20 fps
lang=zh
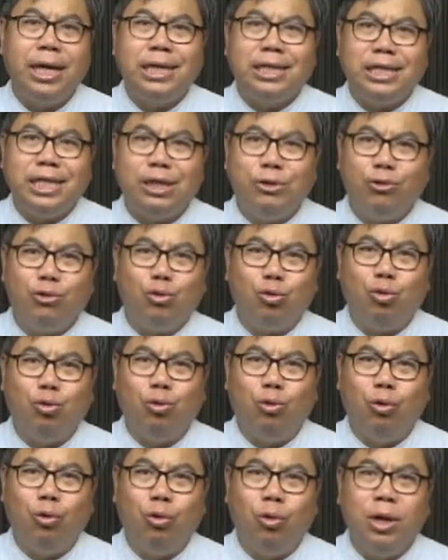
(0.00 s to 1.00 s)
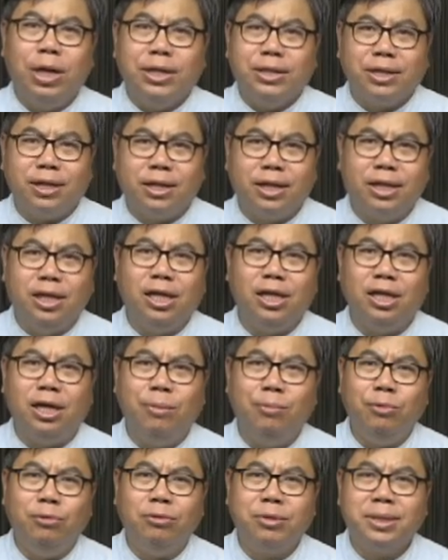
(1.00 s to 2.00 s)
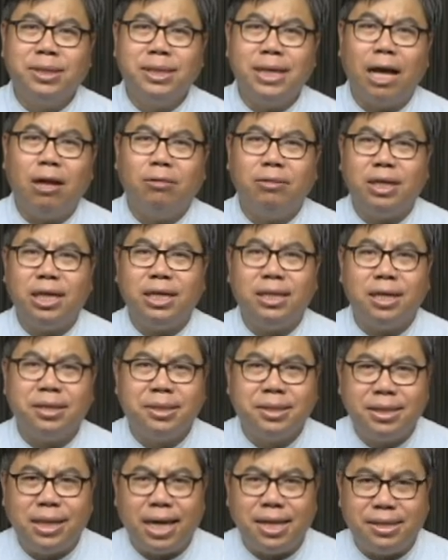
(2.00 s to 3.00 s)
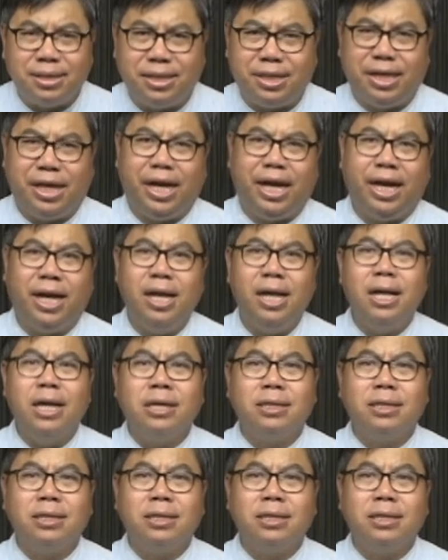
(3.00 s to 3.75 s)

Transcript: 基督徒是渴慕上帝的圣洁，